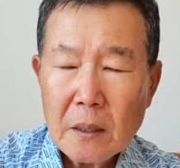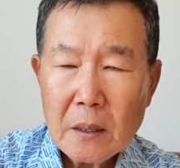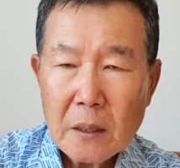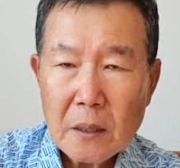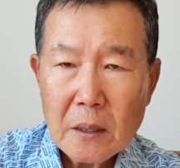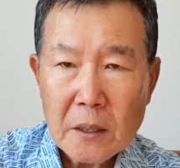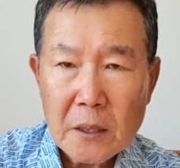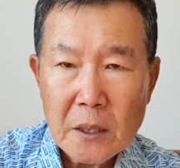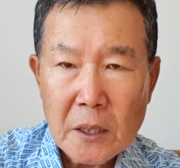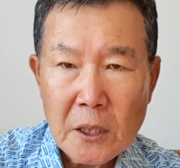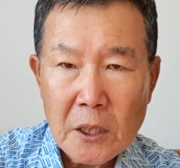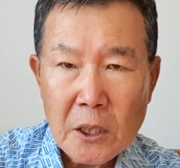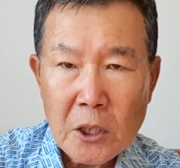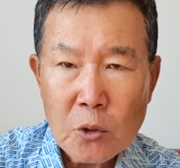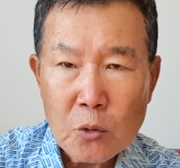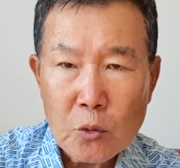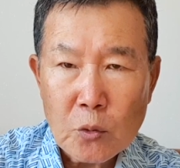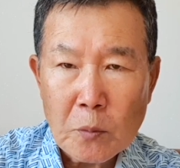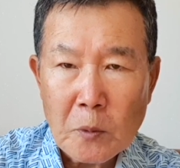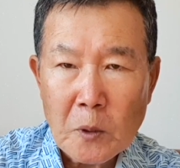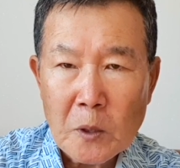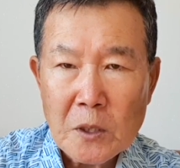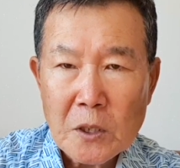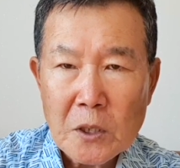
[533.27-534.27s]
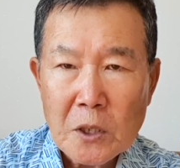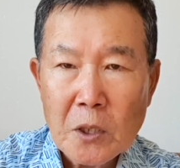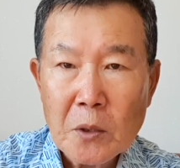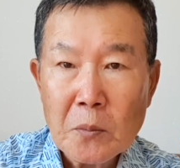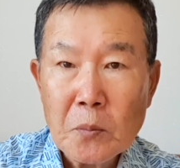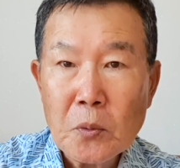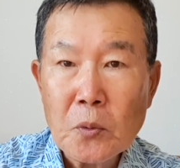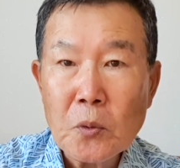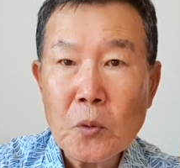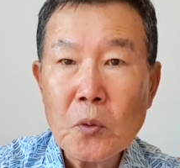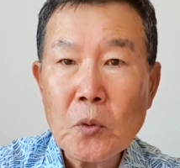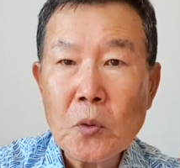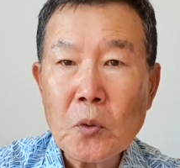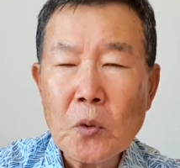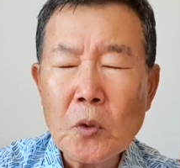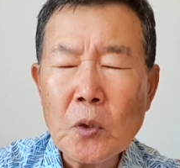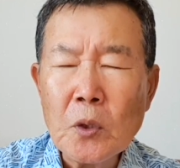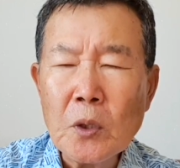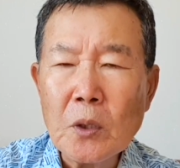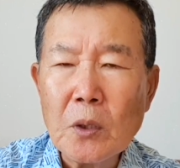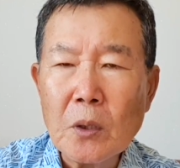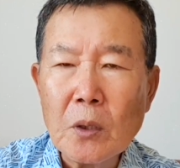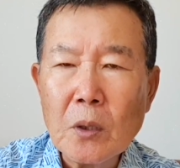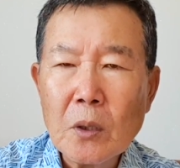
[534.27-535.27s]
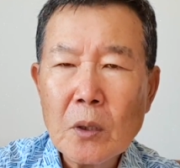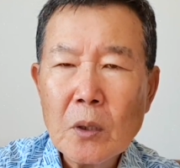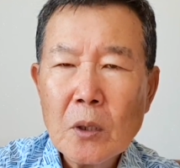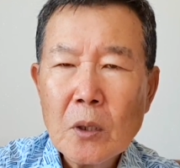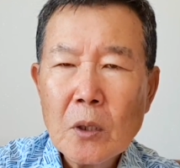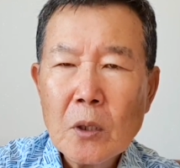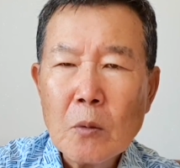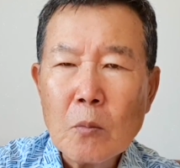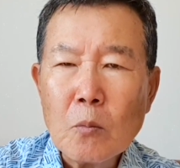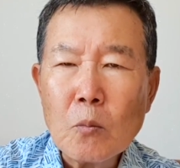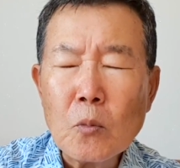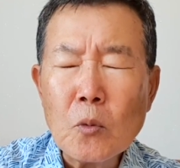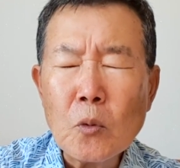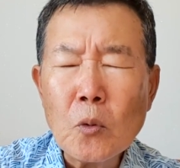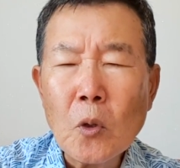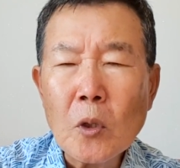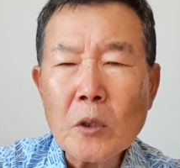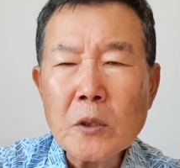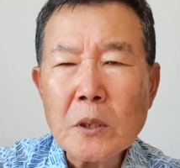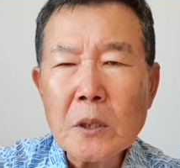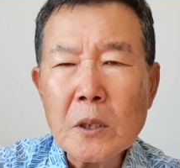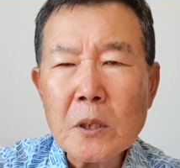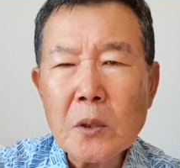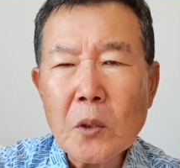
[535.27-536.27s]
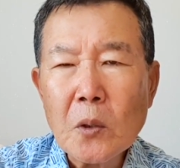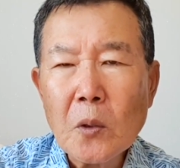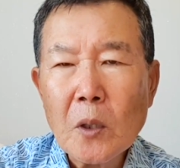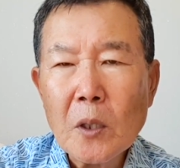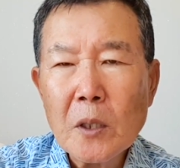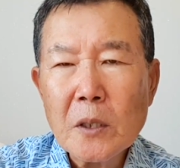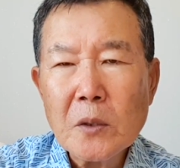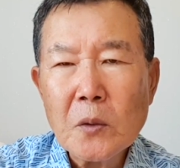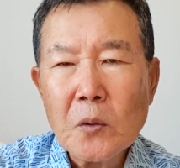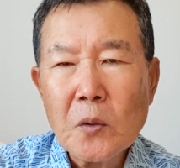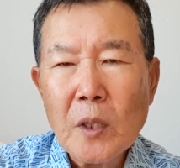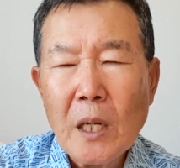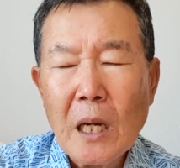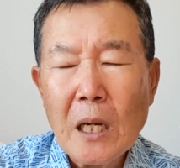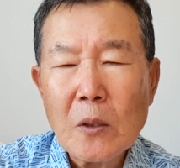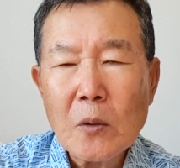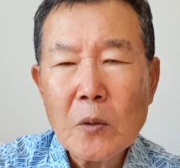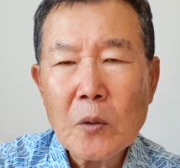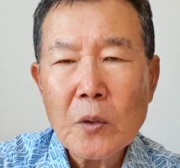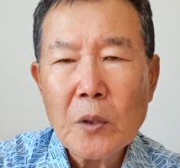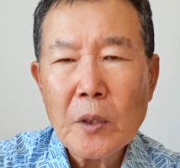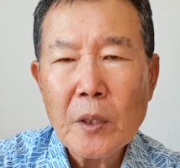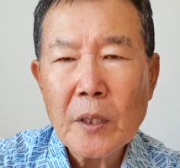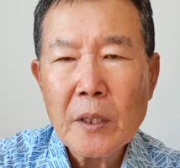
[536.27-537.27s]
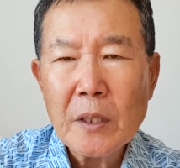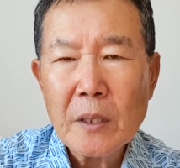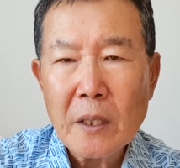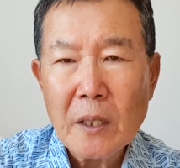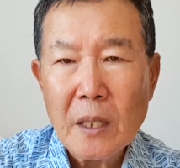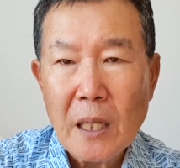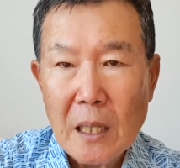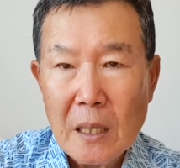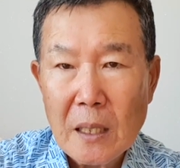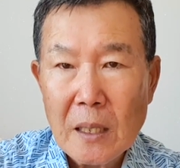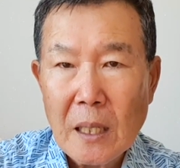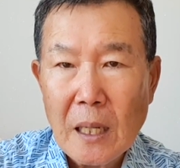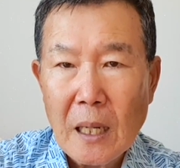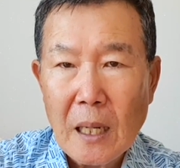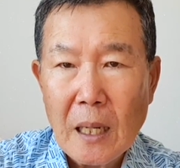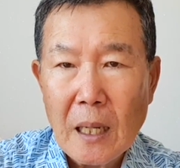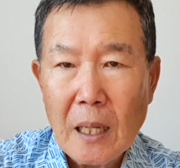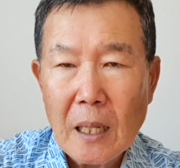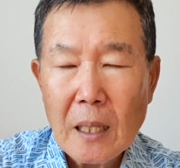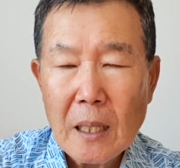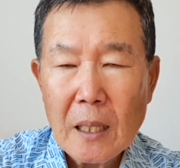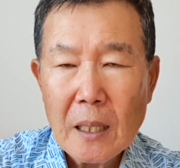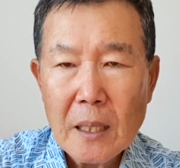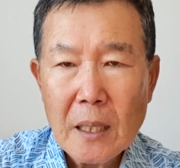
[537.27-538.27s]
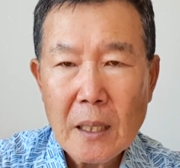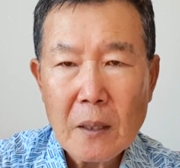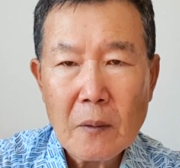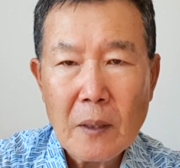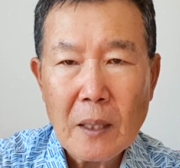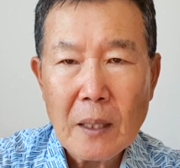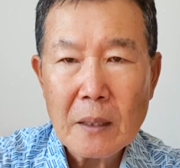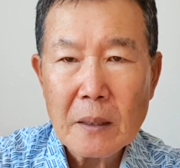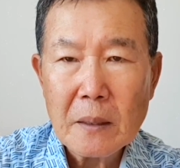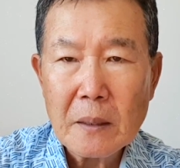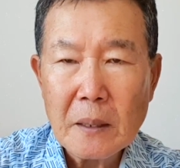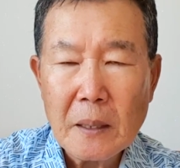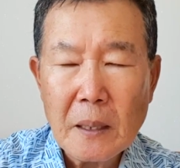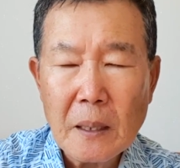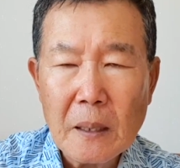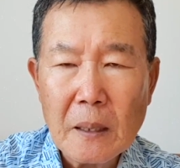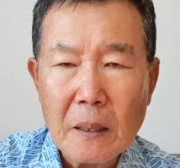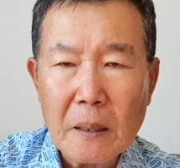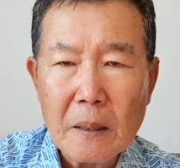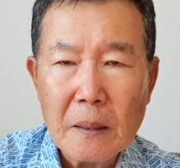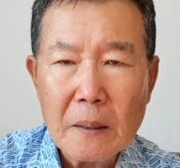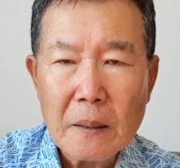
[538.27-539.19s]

그런데 이 두 번째 부흥은 무엇을 통해서 우리 한국교회에 일어났나라고 할 때